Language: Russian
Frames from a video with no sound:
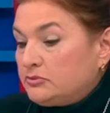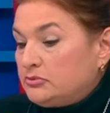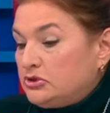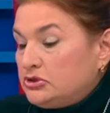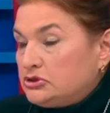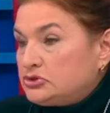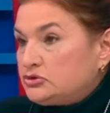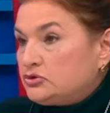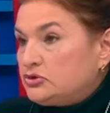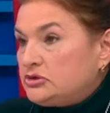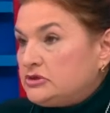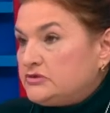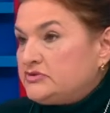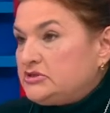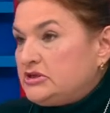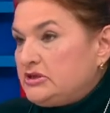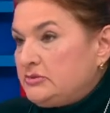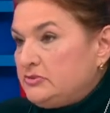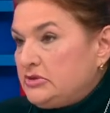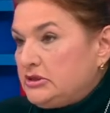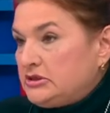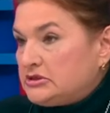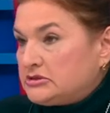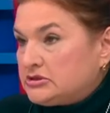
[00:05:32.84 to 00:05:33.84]
бы не строили, все
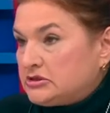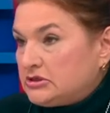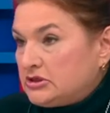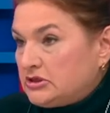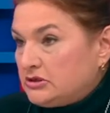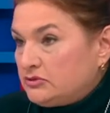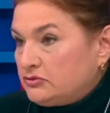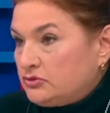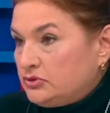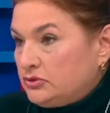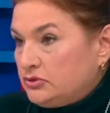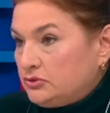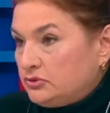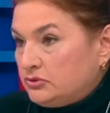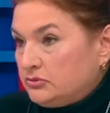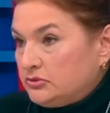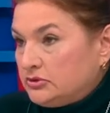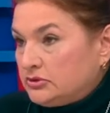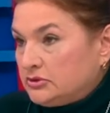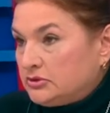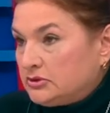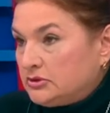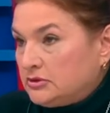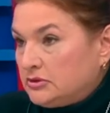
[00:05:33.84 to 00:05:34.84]
имели 40
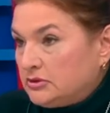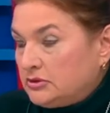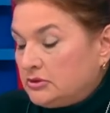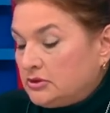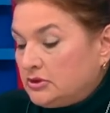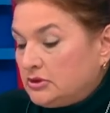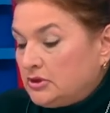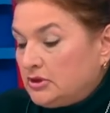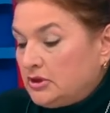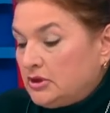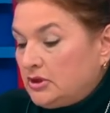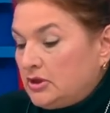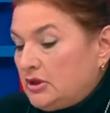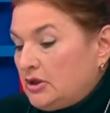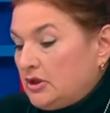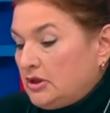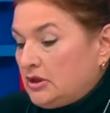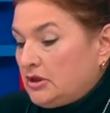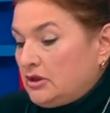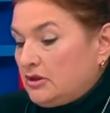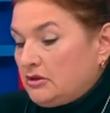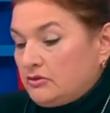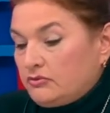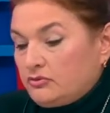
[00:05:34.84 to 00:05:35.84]
номер.
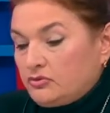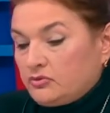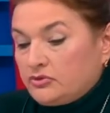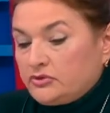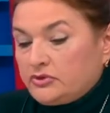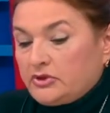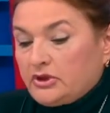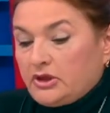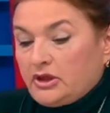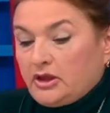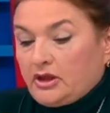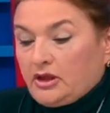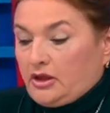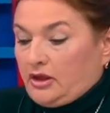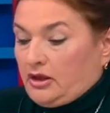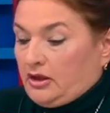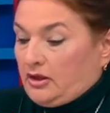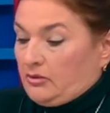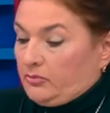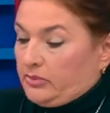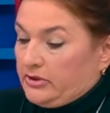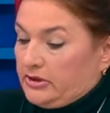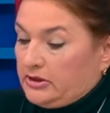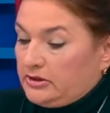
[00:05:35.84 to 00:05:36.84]
Вот.
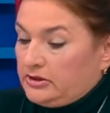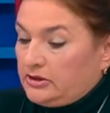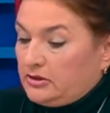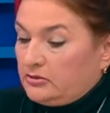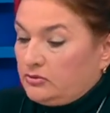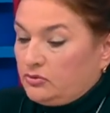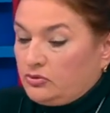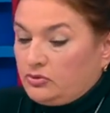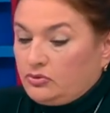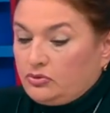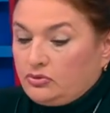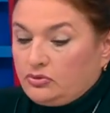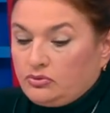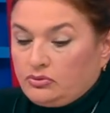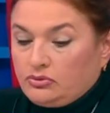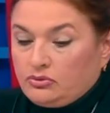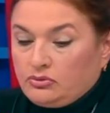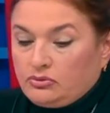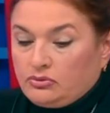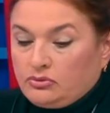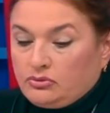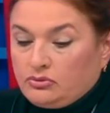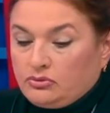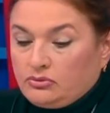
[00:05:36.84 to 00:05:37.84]

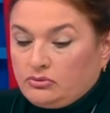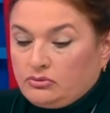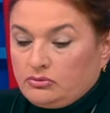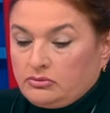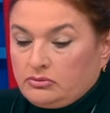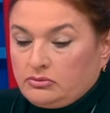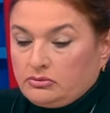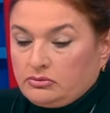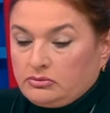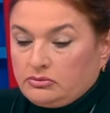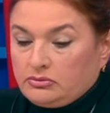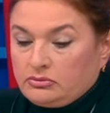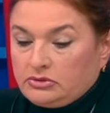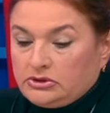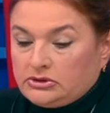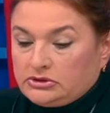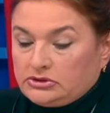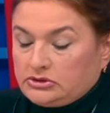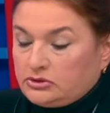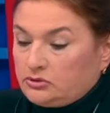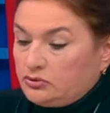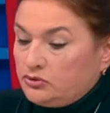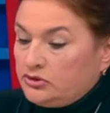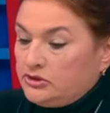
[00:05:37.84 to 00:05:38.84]
Поэтому э,
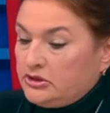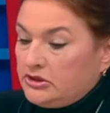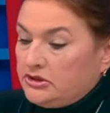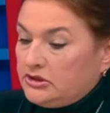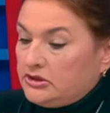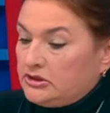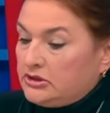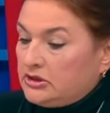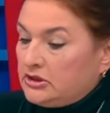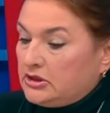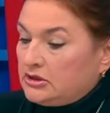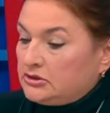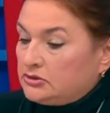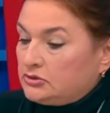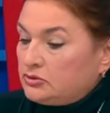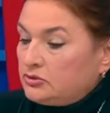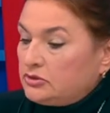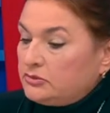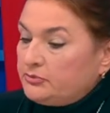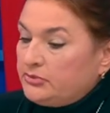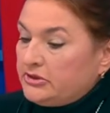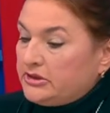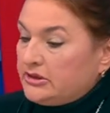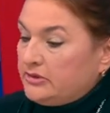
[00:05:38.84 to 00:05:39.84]
это такой некий
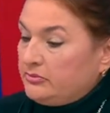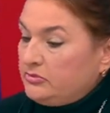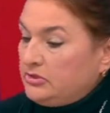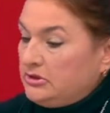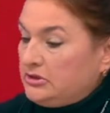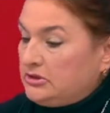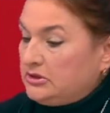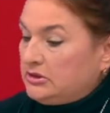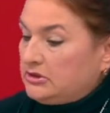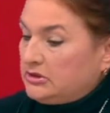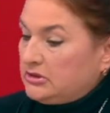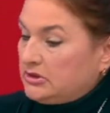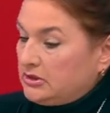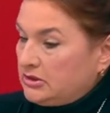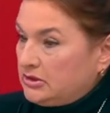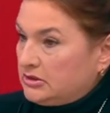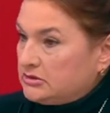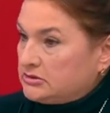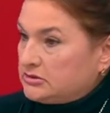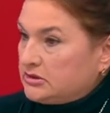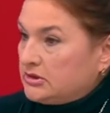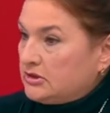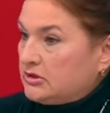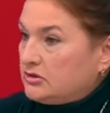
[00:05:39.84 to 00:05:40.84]
локатрон, пирамида
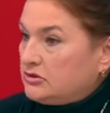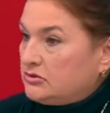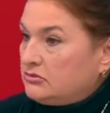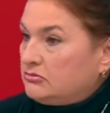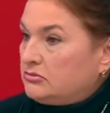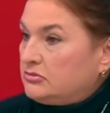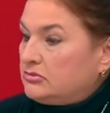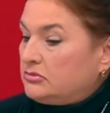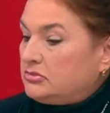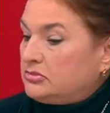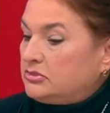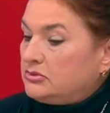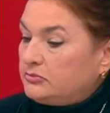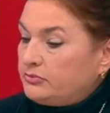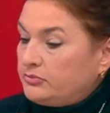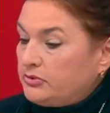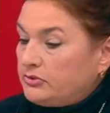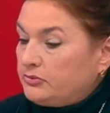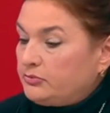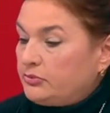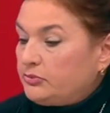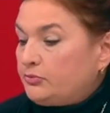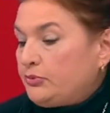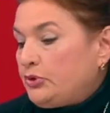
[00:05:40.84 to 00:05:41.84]
такая, скажем.
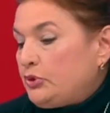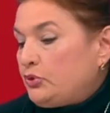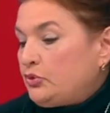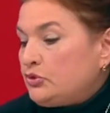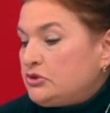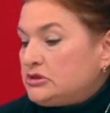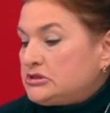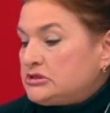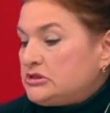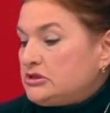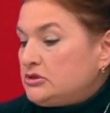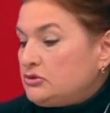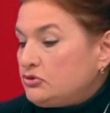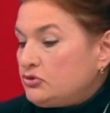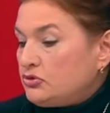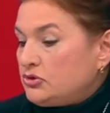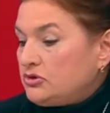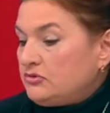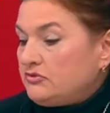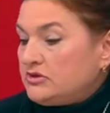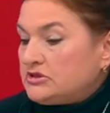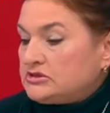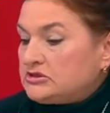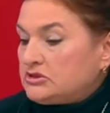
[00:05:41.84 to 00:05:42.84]
Приходит следующий
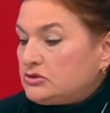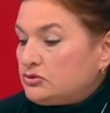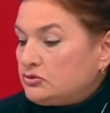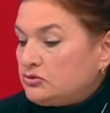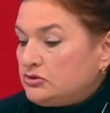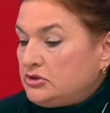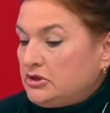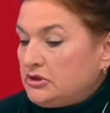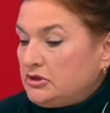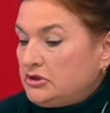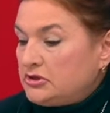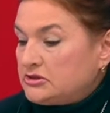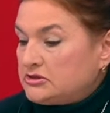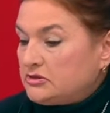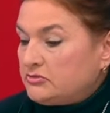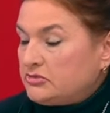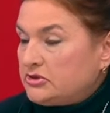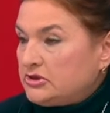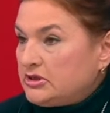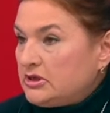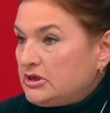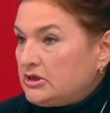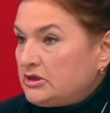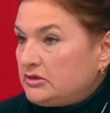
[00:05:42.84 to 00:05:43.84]
инвестор, он деньги
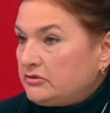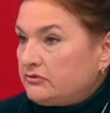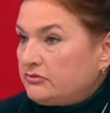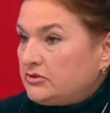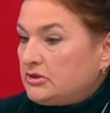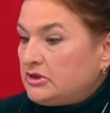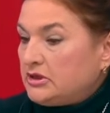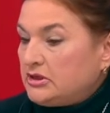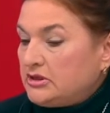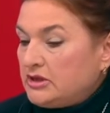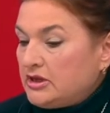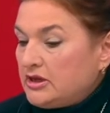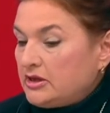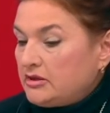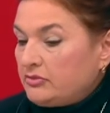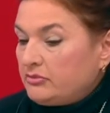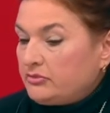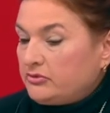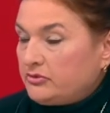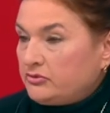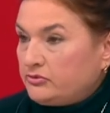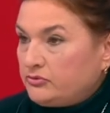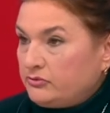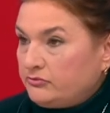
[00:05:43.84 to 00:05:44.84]
забирает, выгоняет,
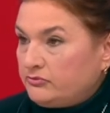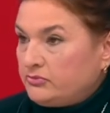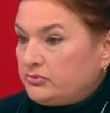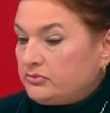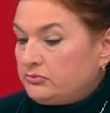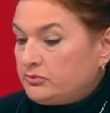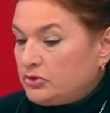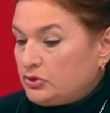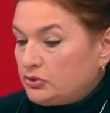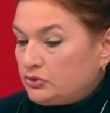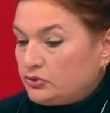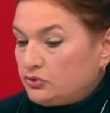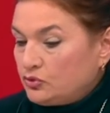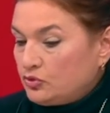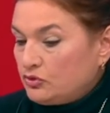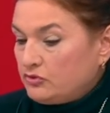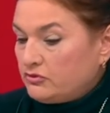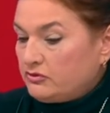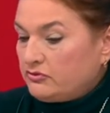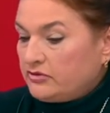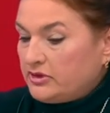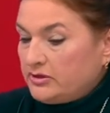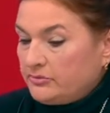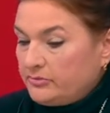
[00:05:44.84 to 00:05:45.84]
берет
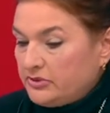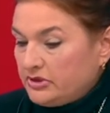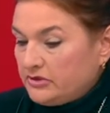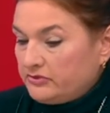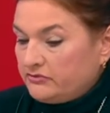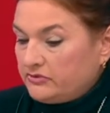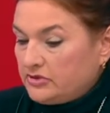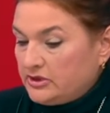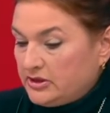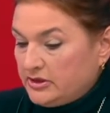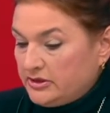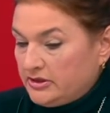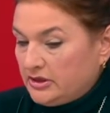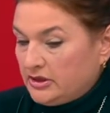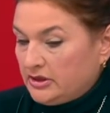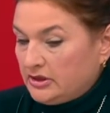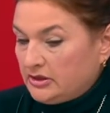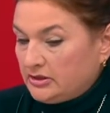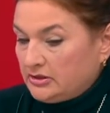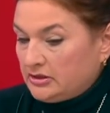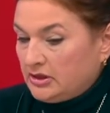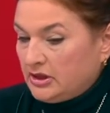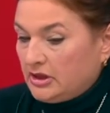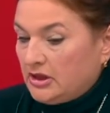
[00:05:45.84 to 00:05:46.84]
нового и опять
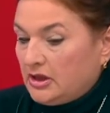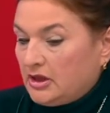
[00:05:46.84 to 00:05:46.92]
выгоняет.